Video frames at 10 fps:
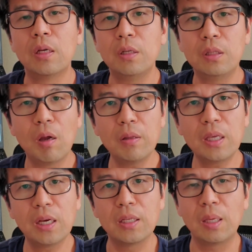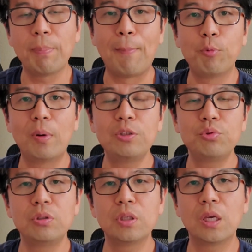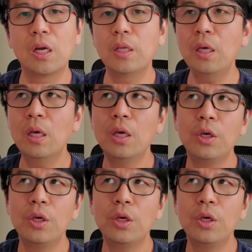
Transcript: 리턴 기간이, 반품할 수 있는 기간이